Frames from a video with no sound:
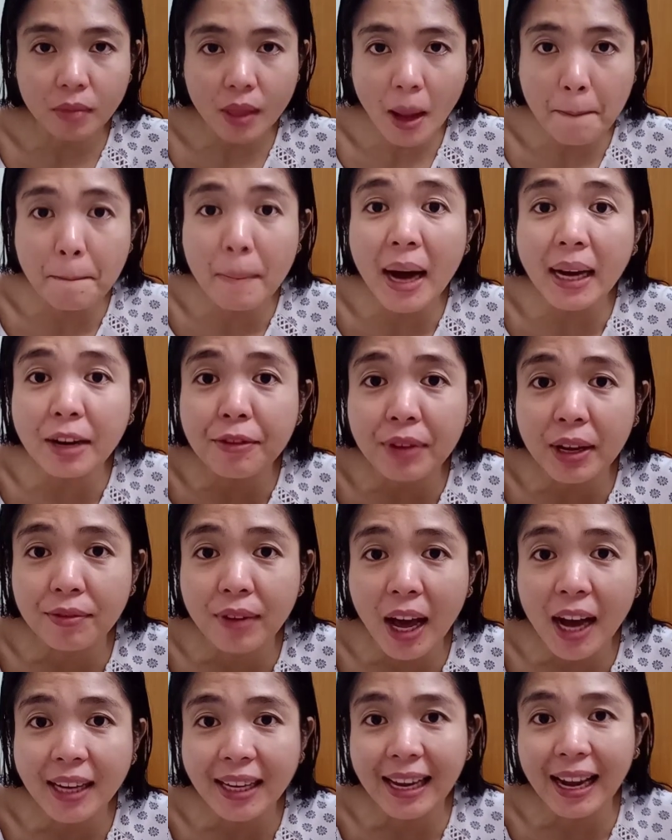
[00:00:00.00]
Marivic
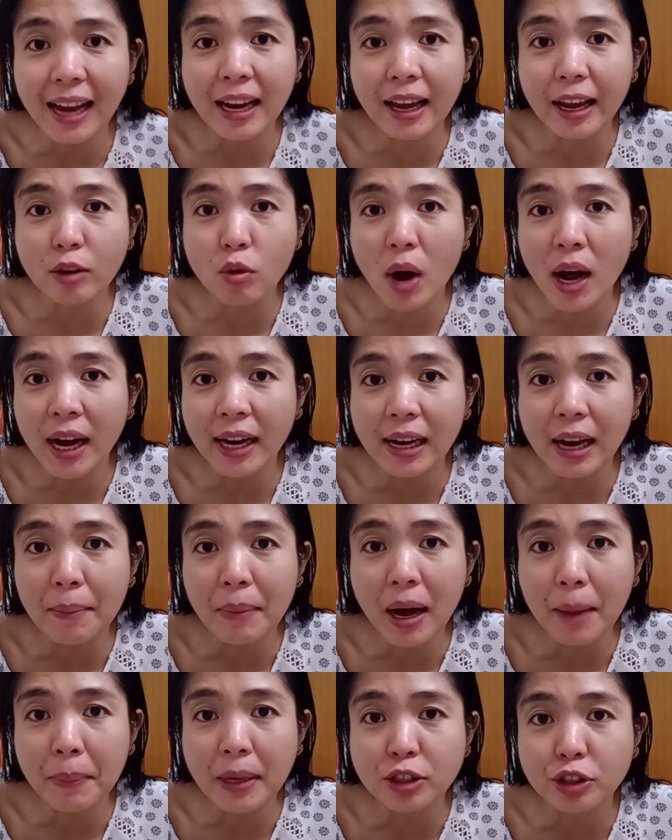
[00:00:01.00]
Vlog. Ilalagay ko ang kanilang
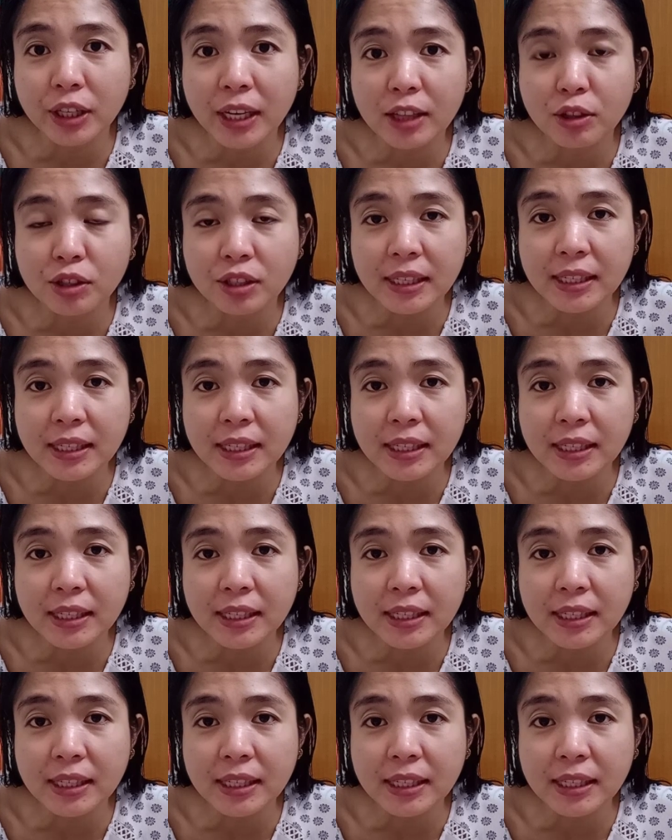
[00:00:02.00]
mga picture dito.